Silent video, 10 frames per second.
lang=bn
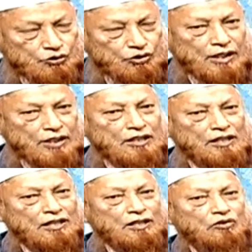এই দুই তারিখ
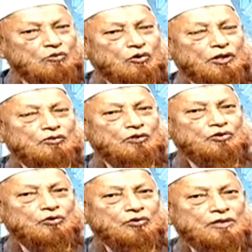থেকেই কিন্তু
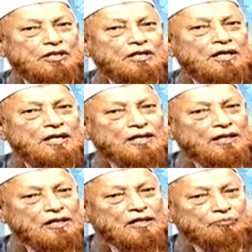পড়াশোনা শুরু হয়েছে
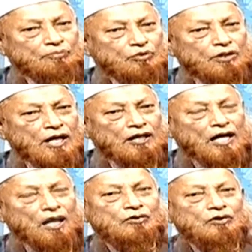এর প্রধান
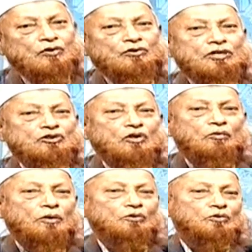কারণই হলো যে
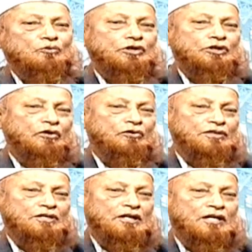সময় মতো বই
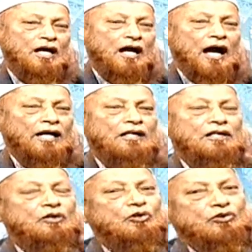দেওয়া হয়েছে
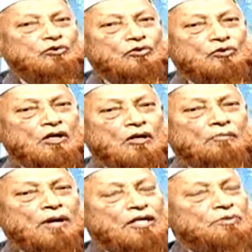আগে কি ঘটতো
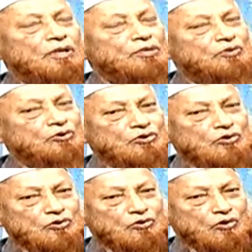মার্চ মাস
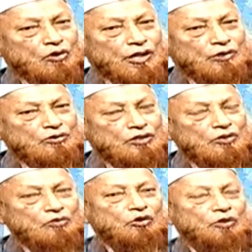পর্যন্ত গড়াতো
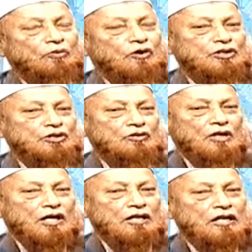কিন্তু বই পাওয়া যেত
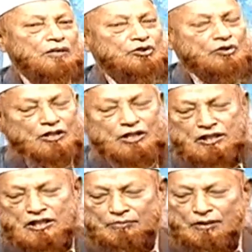না কাজে আমি
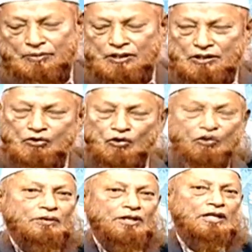সরকারকে এ ব্যাপারে
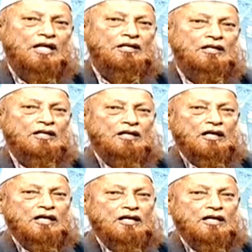ধন্যবাদ জানাই